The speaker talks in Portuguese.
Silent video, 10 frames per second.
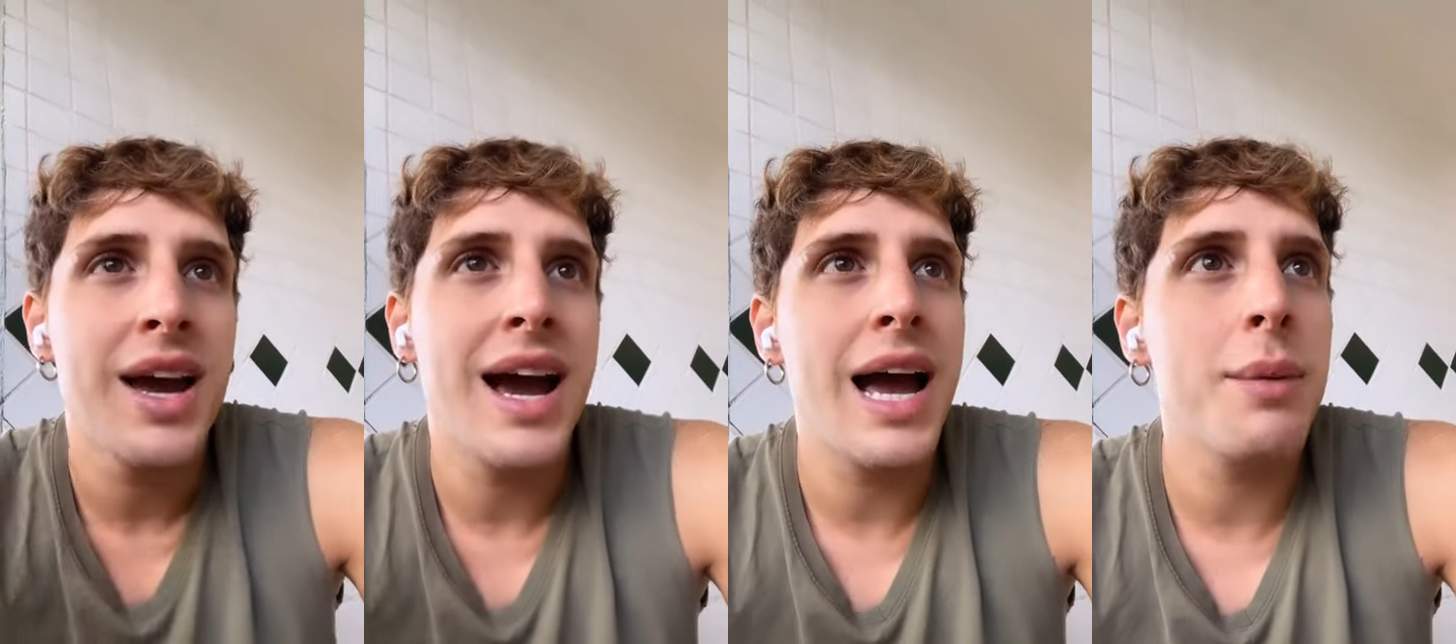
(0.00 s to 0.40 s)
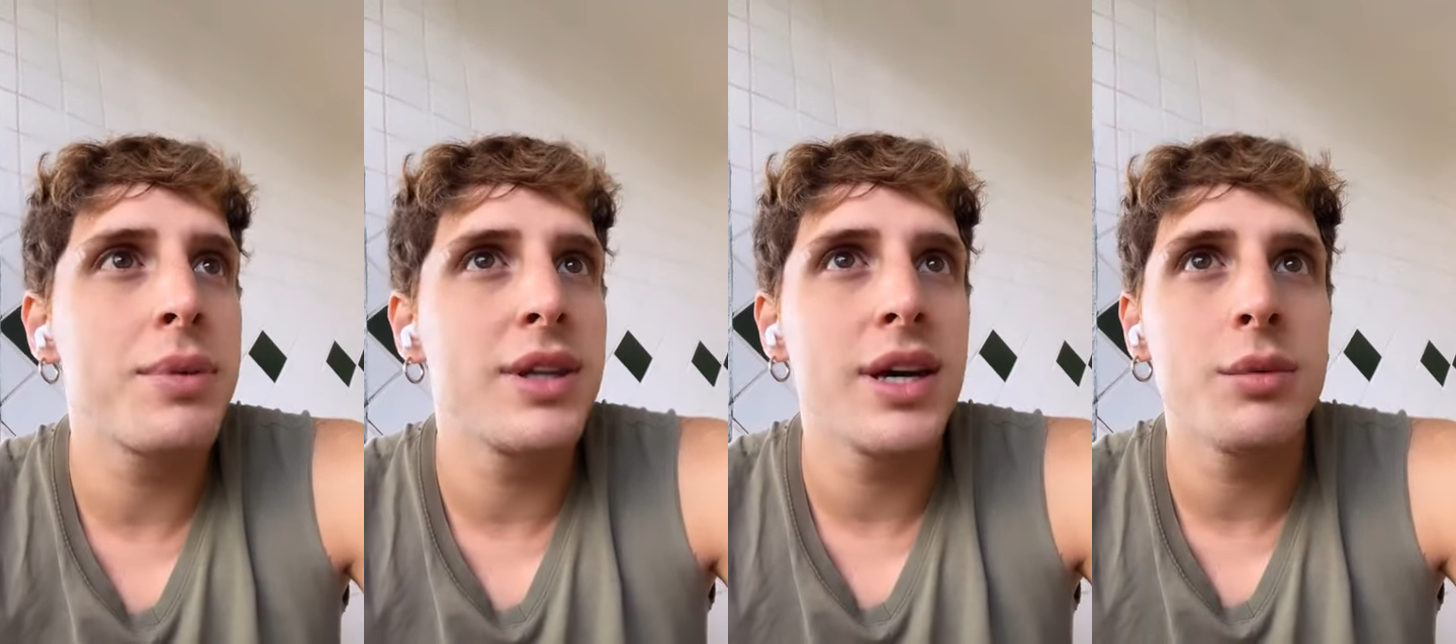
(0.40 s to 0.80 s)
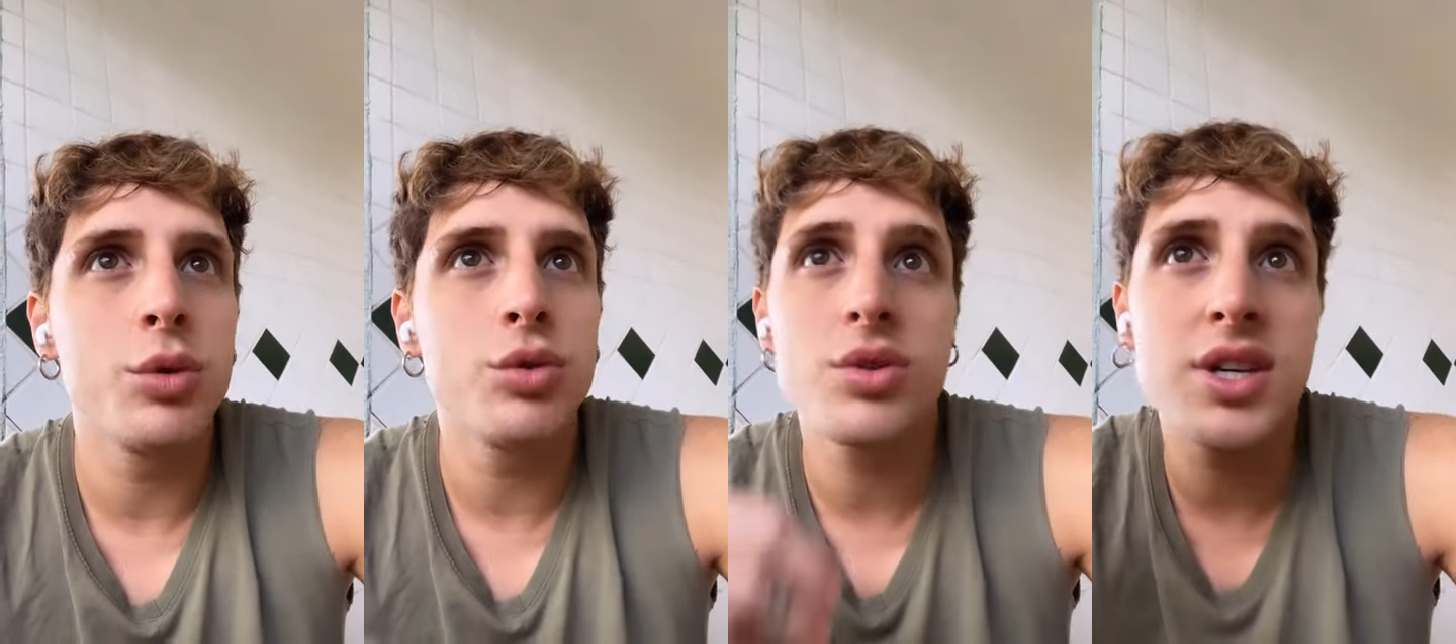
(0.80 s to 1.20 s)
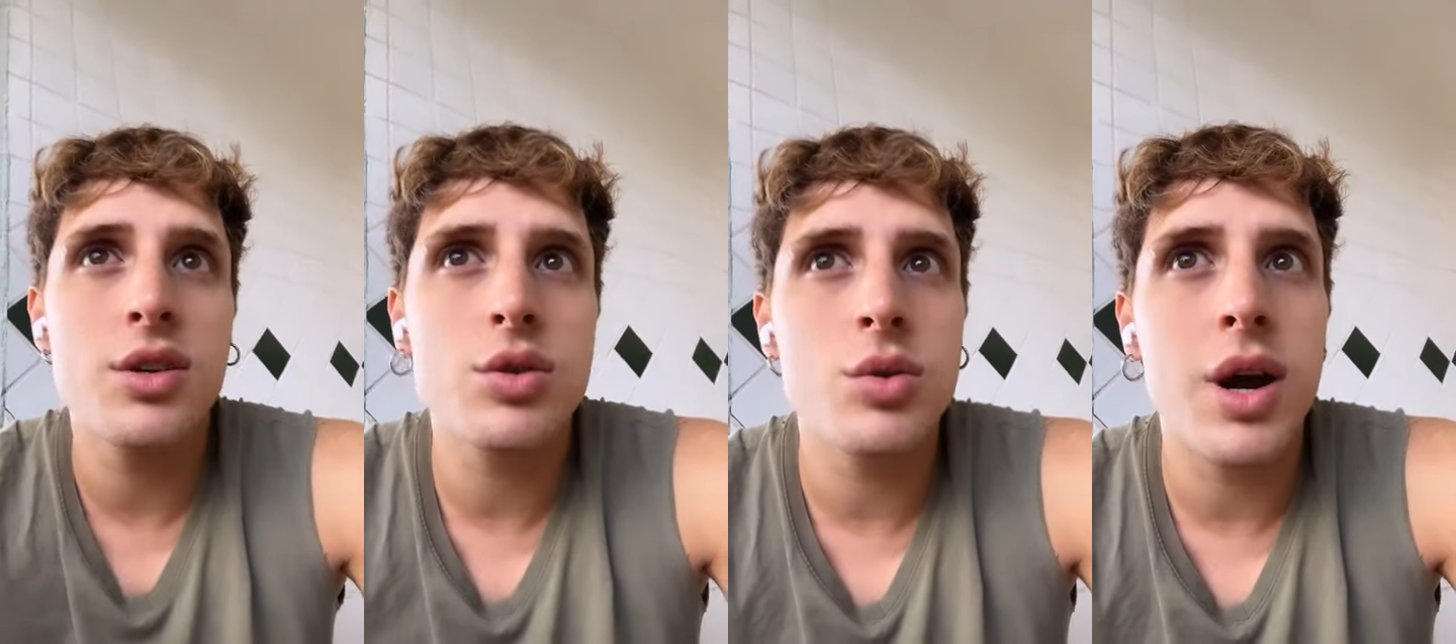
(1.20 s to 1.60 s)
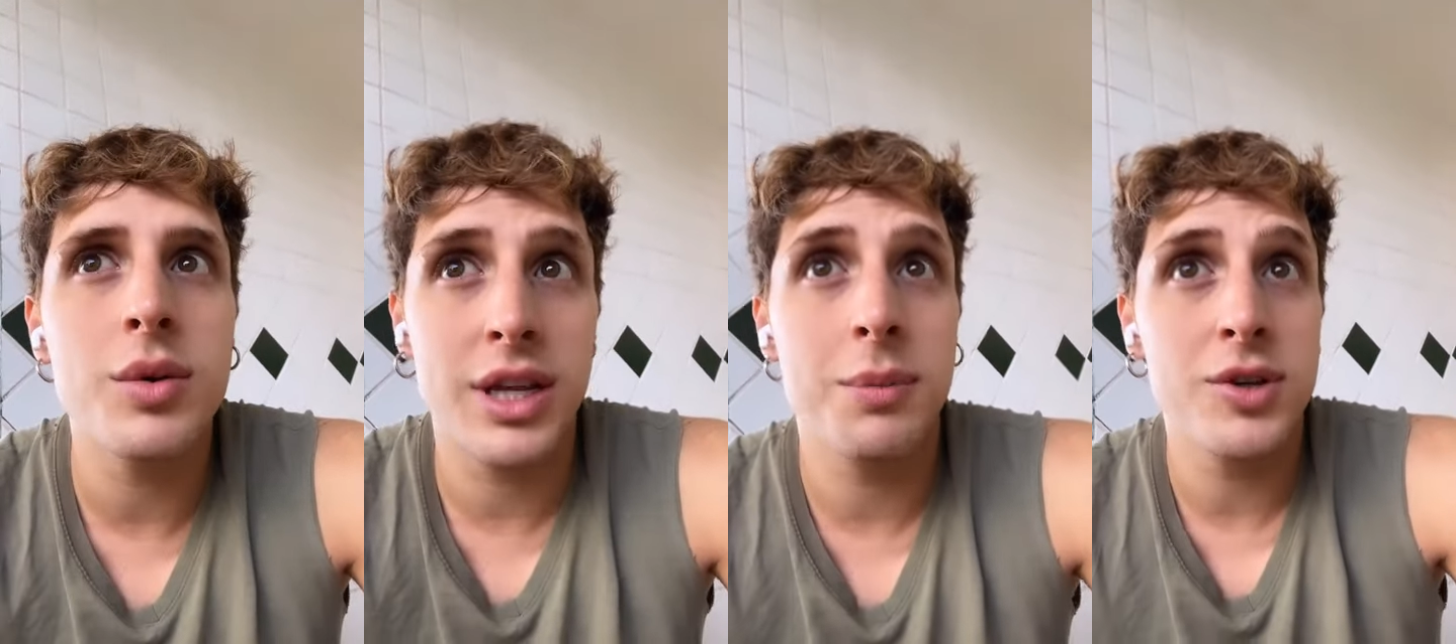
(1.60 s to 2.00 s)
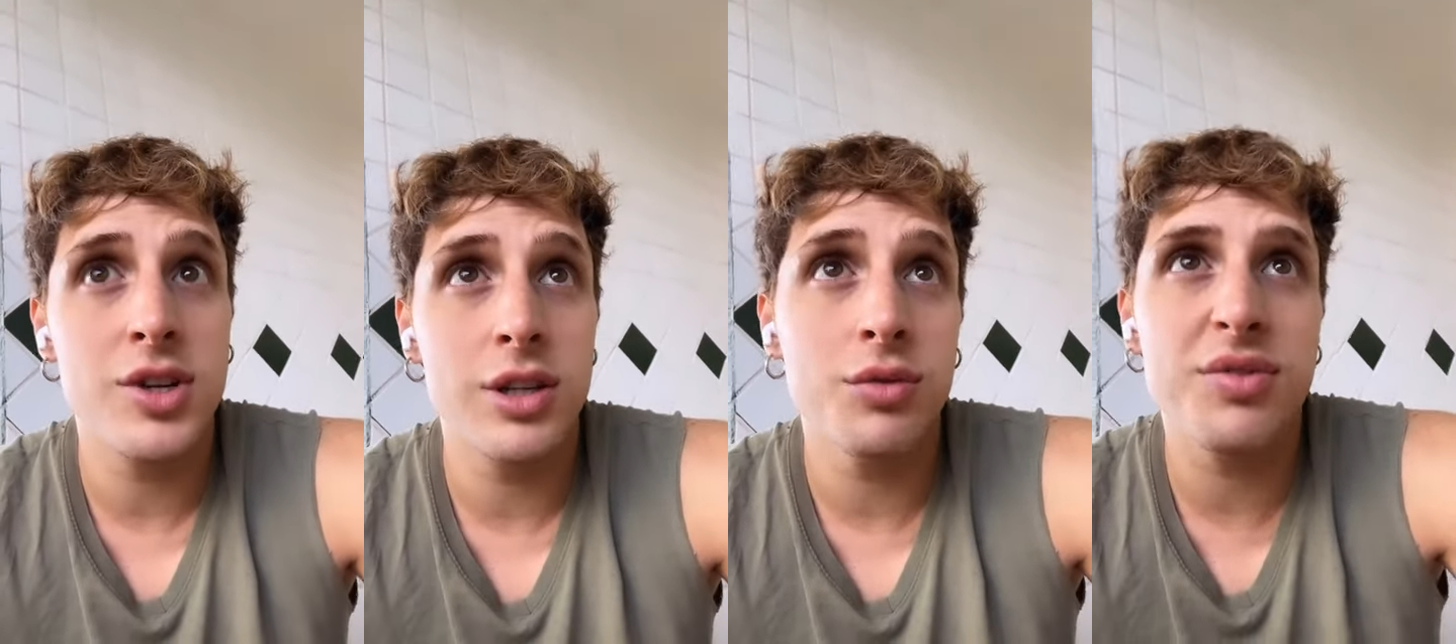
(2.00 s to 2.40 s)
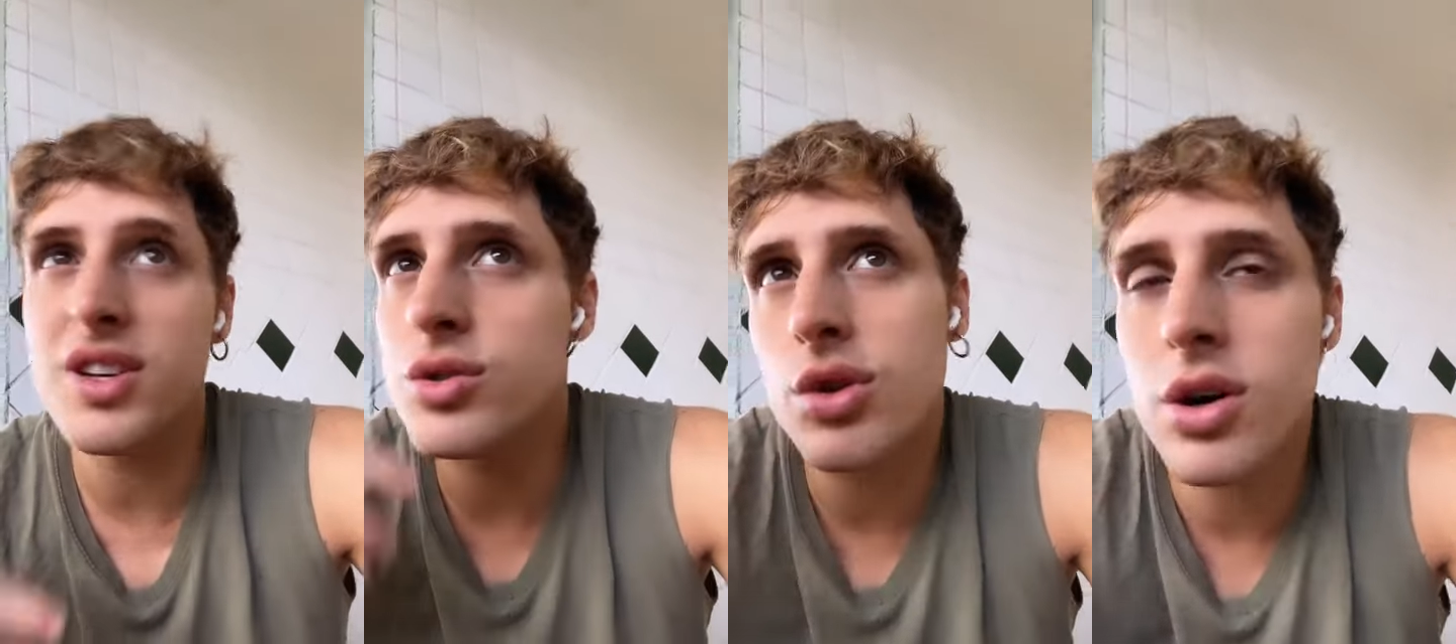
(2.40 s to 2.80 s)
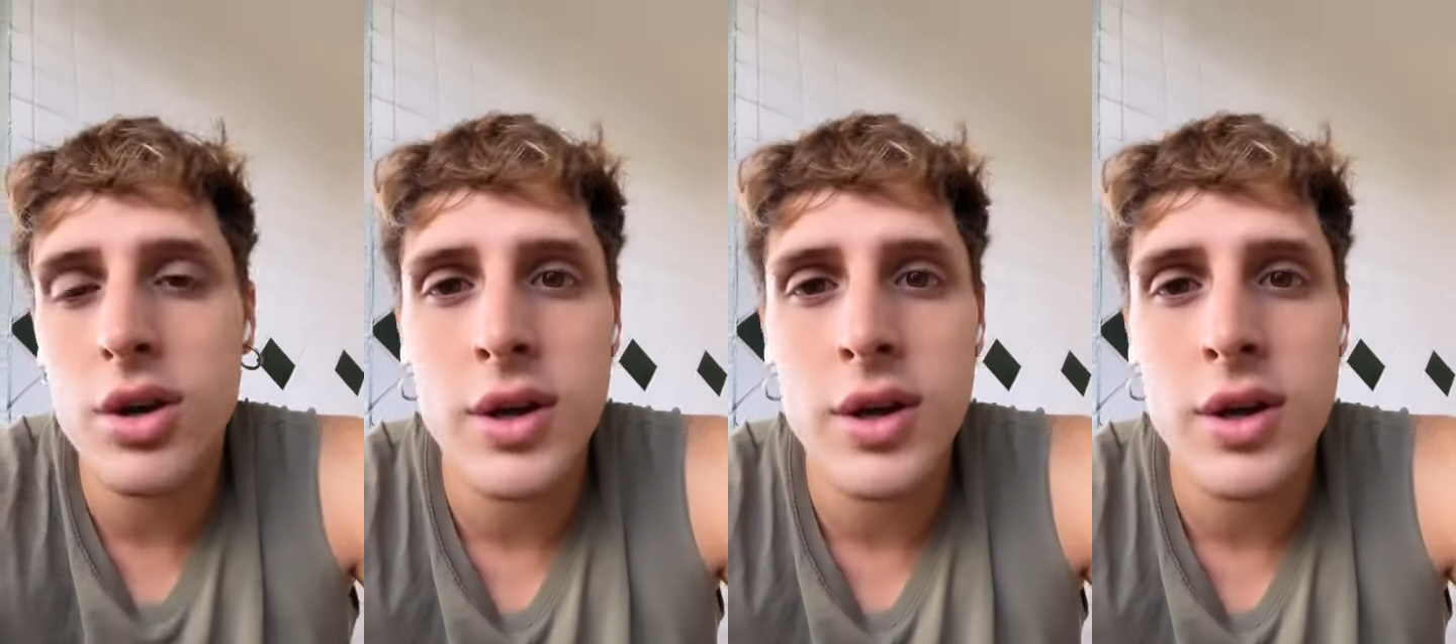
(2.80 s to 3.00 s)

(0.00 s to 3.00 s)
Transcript: rápida e muito sexual, e de repente ele não vê só